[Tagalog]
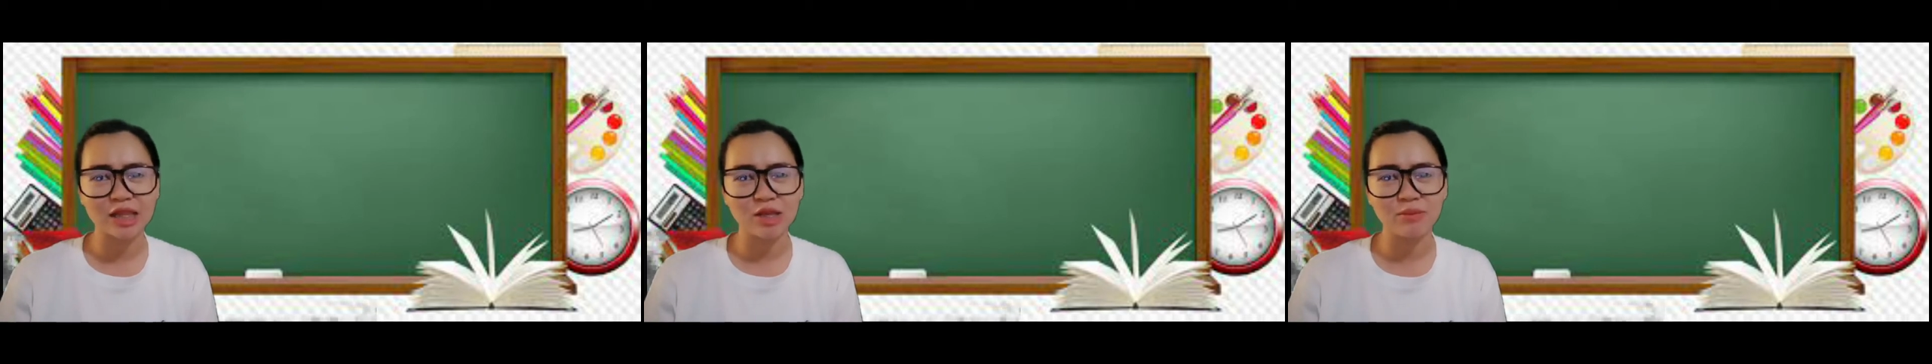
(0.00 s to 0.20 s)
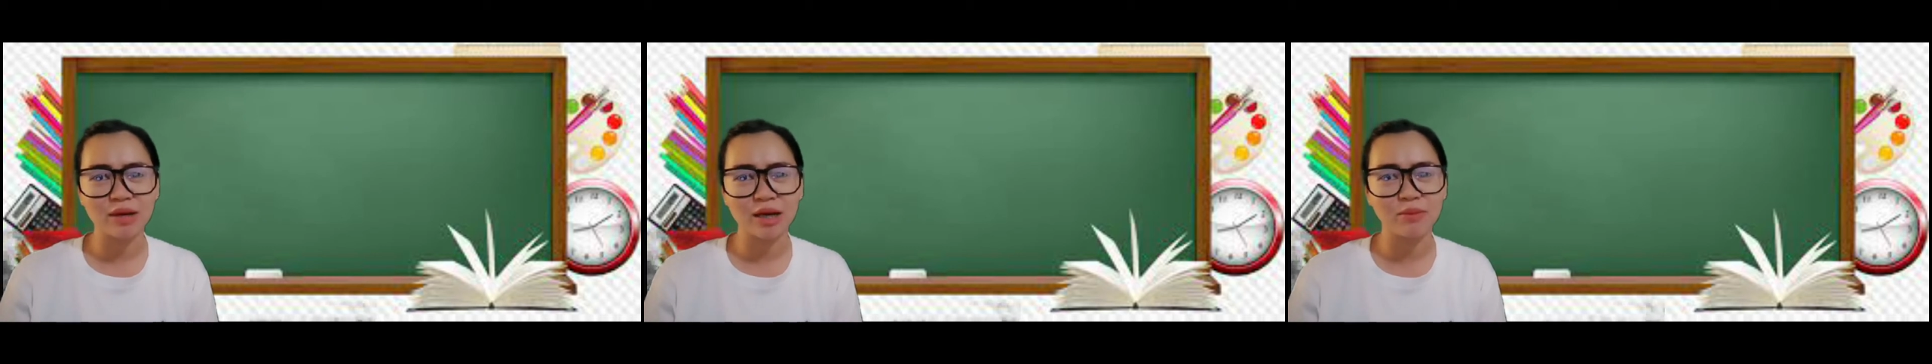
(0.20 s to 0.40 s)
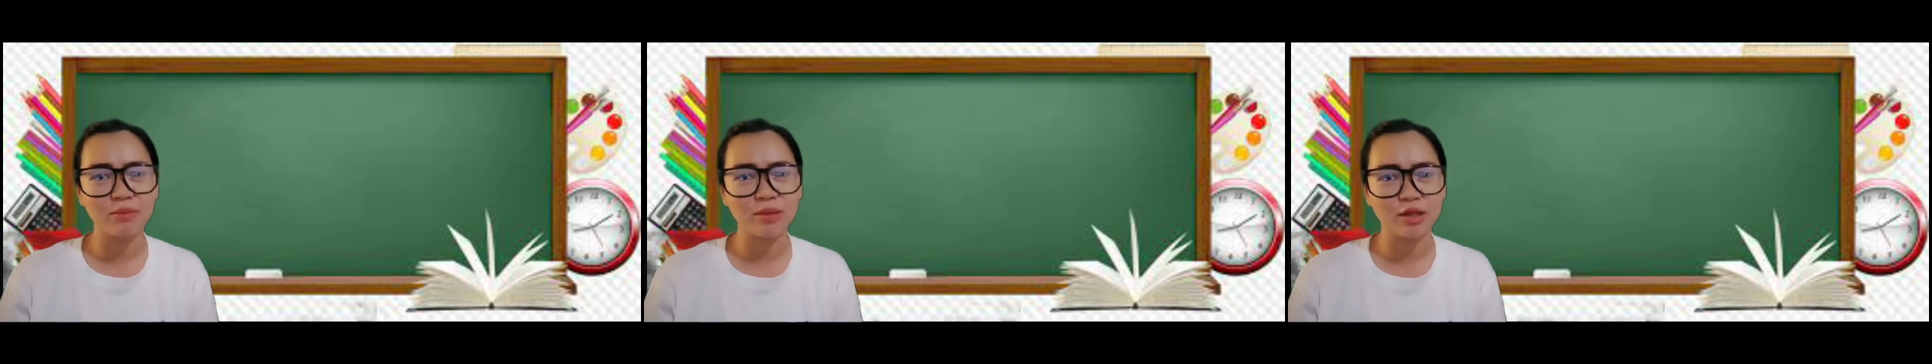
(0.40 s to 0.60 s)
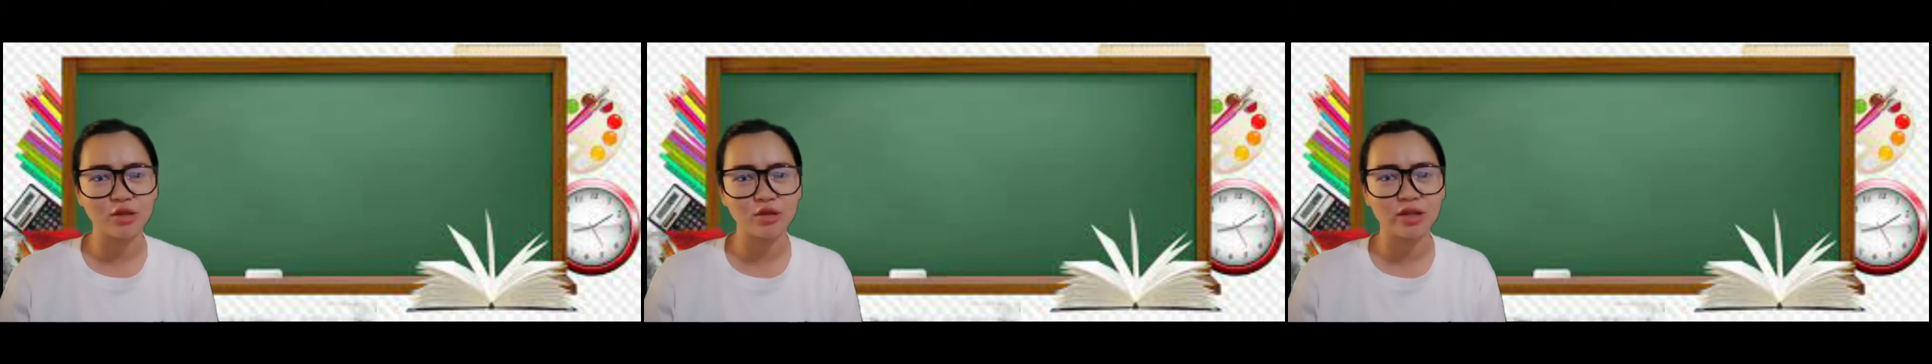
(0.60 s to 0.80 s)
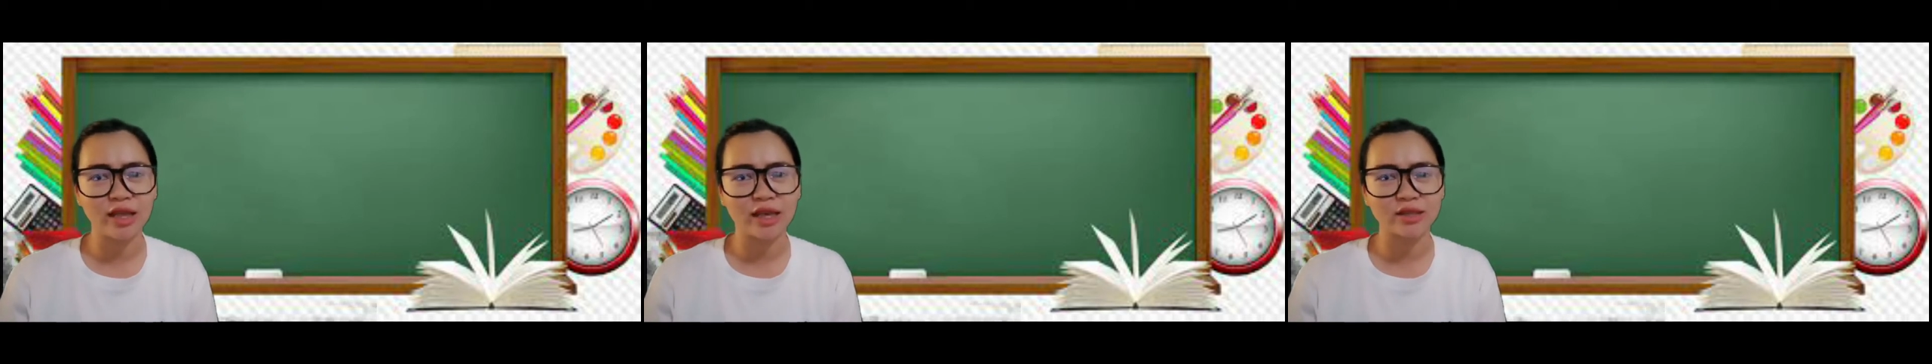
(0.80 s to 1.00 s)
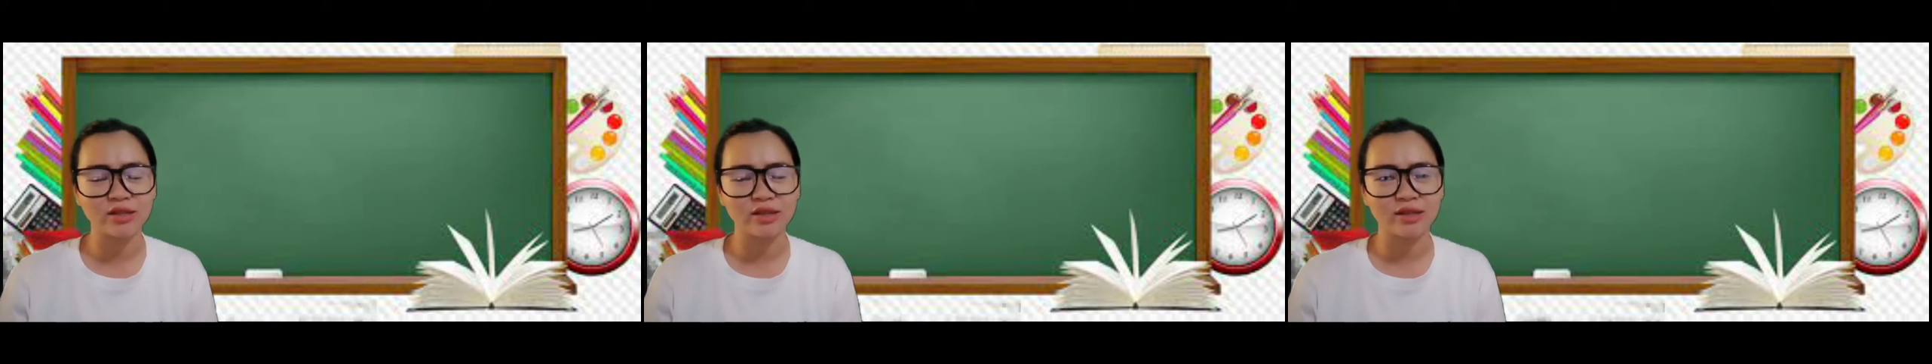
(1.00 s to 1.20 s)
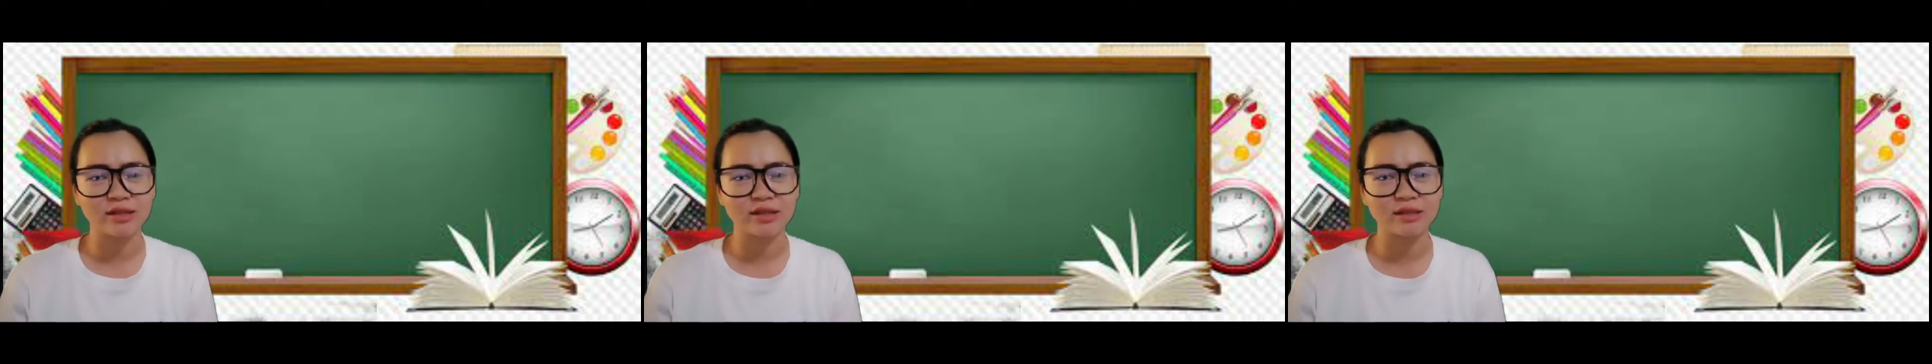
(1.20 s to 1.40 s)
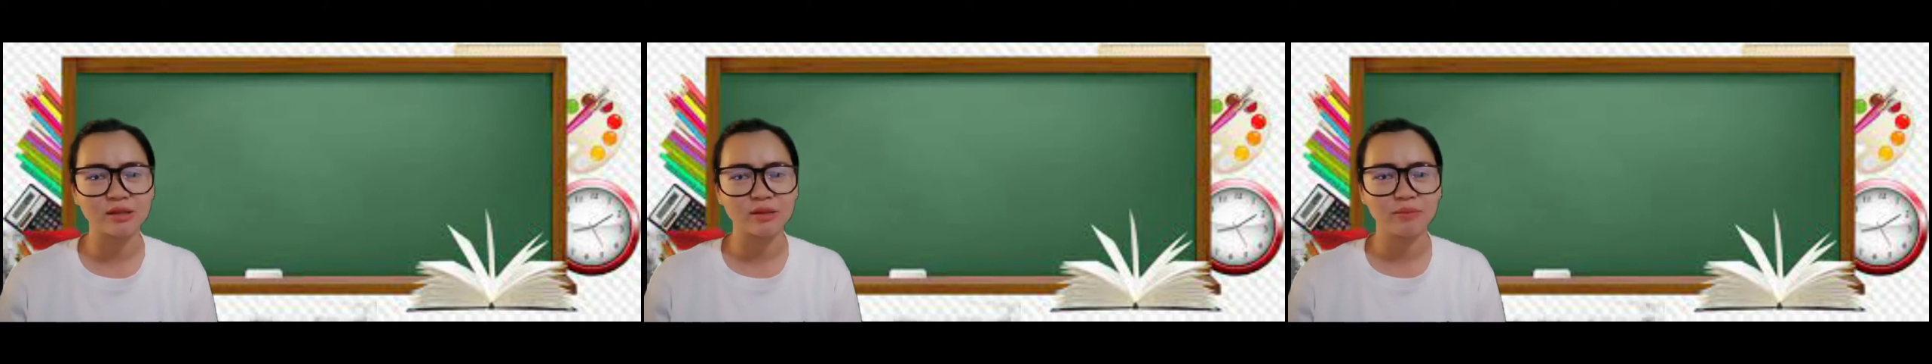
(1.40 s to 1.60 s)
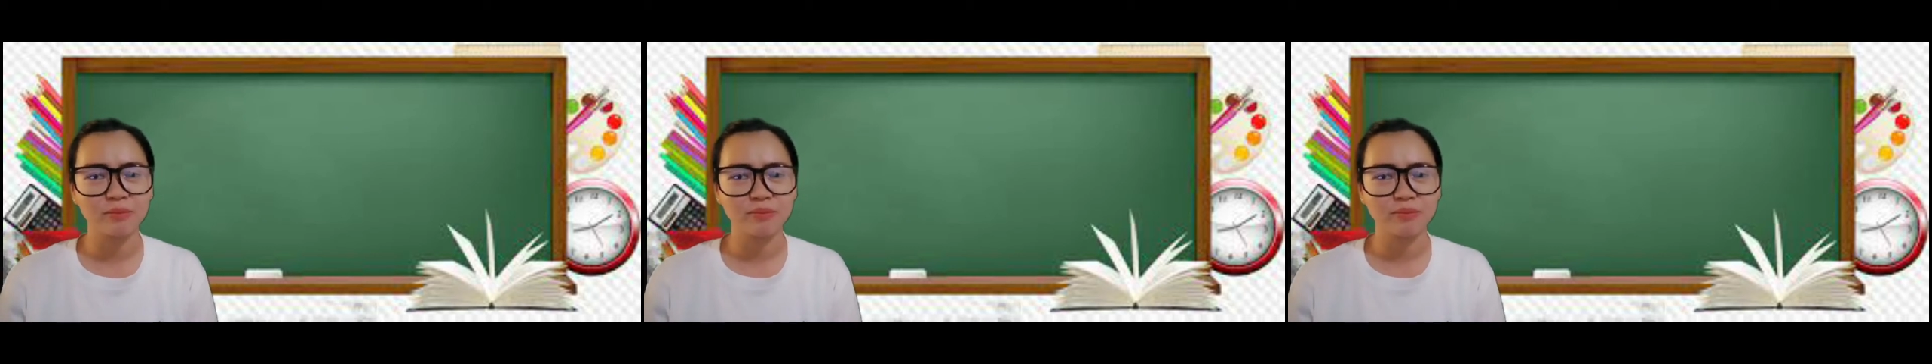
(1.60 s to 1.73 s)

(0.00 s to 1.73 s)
sa ating mga video lesson.